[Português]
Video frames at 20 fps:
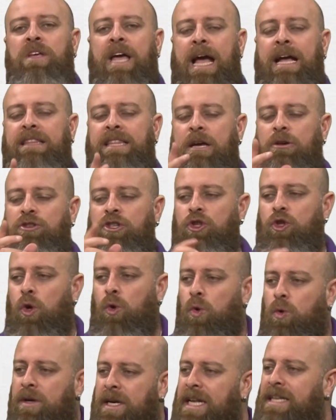E aí tem o
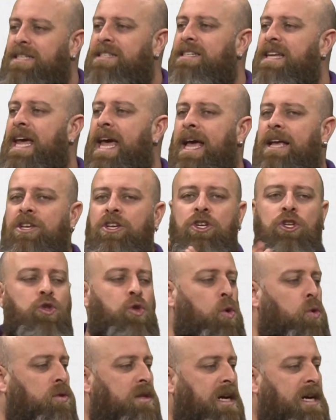ditongo crescente,
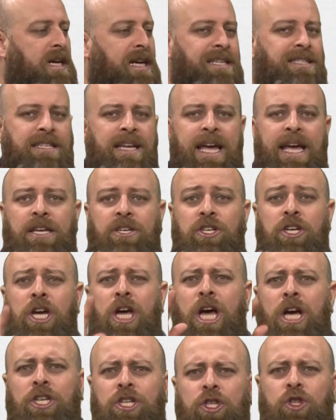ditongo decrescente.
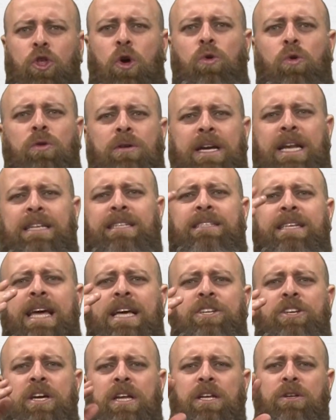Ditongo
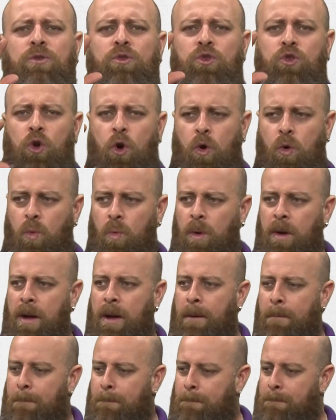crescente é aquele que o som
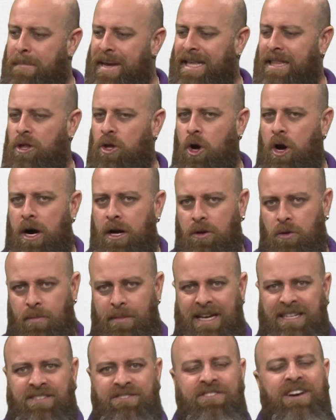menor, o
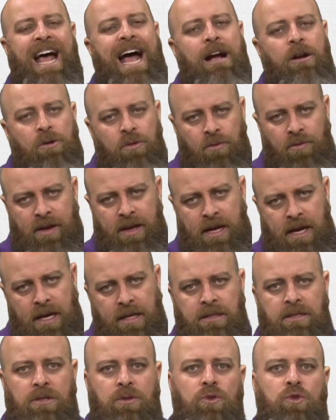mais fraco, vem
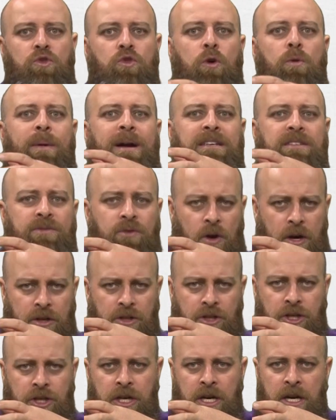antes que o som mais
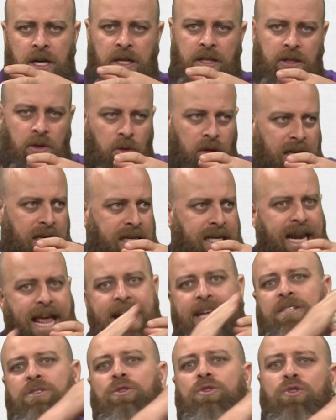forte. Então ele
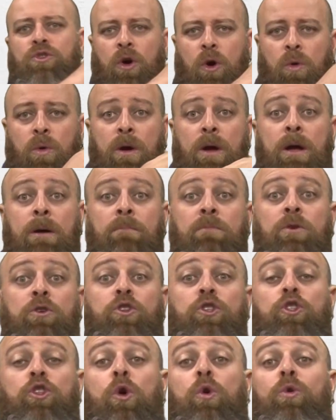cresce o som e o
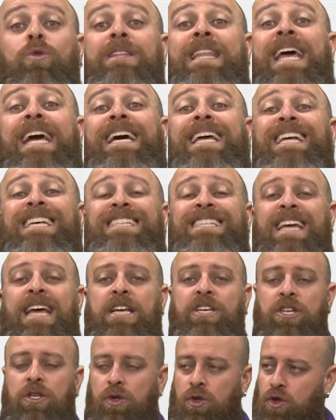ditongo
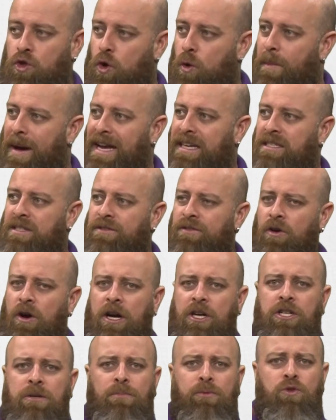decrescente do som mais
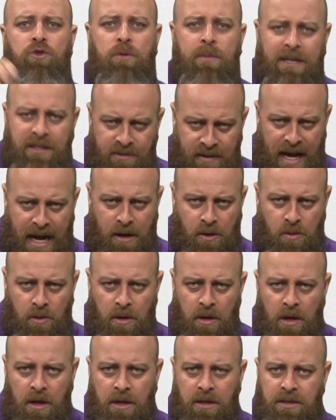forte para o som mais fraco,
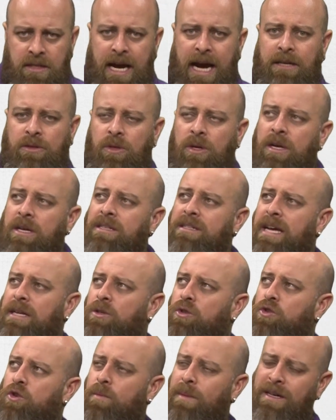certo? Sai
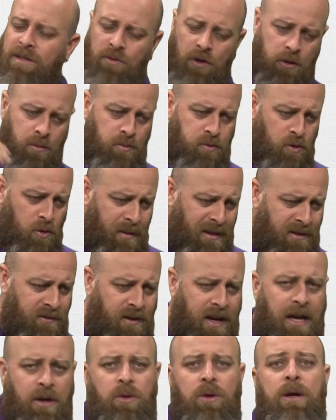do som mais forte para o som mais
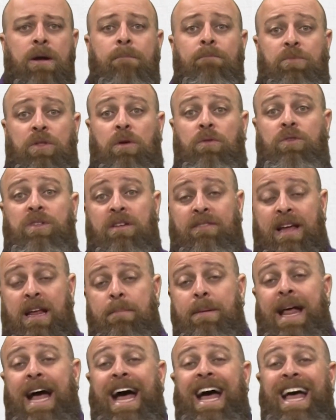fraco. Então você vai
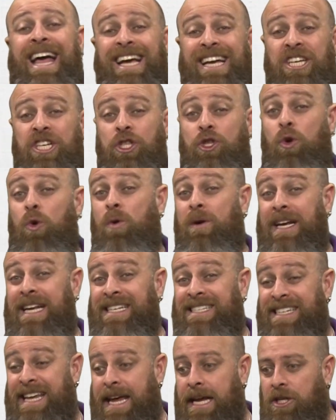lembrar que ditongo
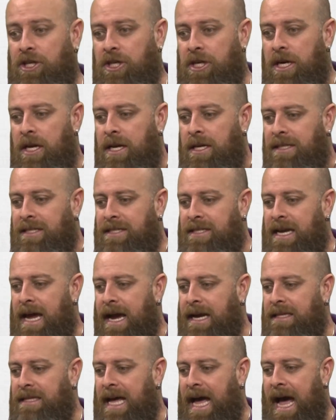crescente
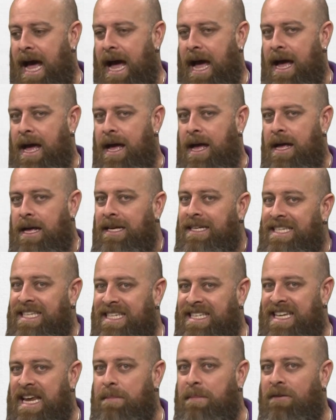sai da
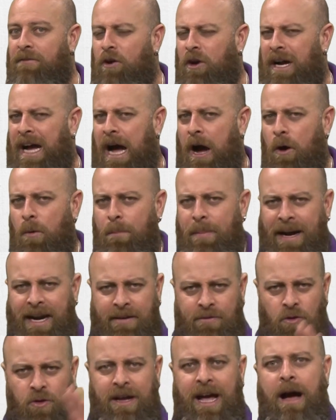semivogal
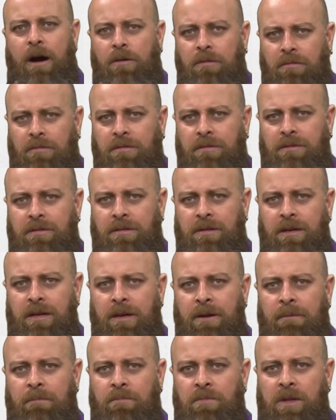para a vogal
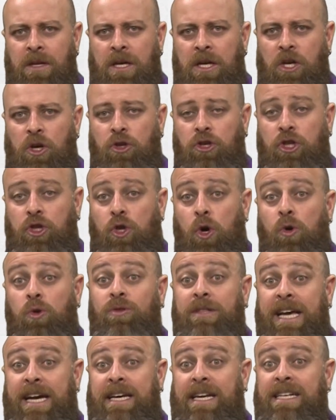e o
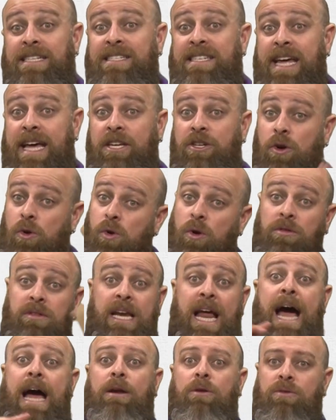ditongo decrescente é o
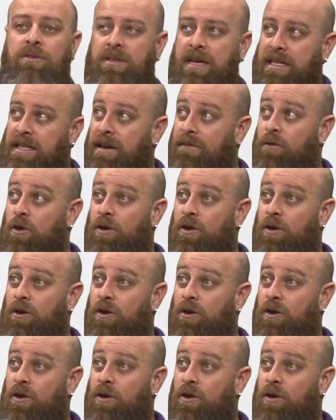contrário, sai da